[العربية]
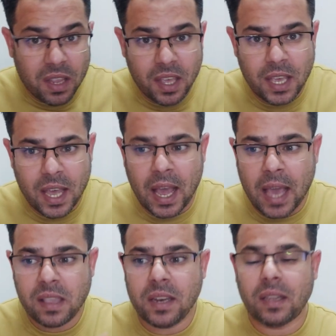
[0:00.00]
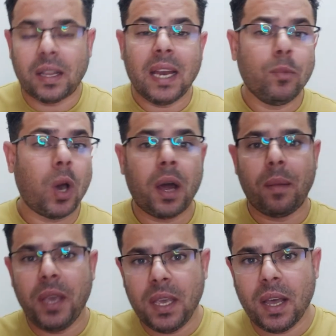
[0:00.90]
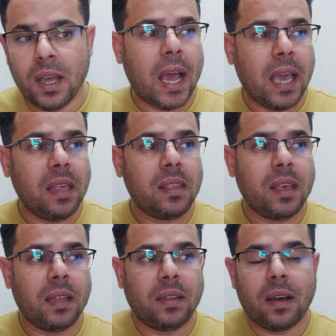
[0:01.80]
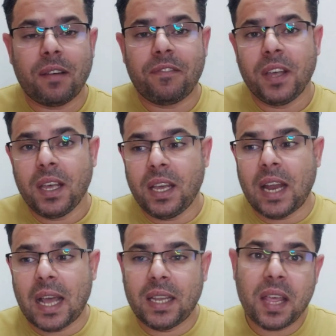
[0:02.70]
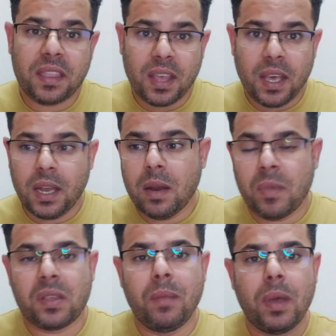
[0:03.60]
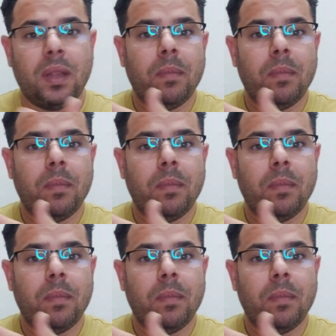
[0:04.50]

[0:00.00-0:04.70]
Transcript: انجليزيه عايز ان انت تتعلم لغه عربيه عايز تعرف الاحداث اللي المصريين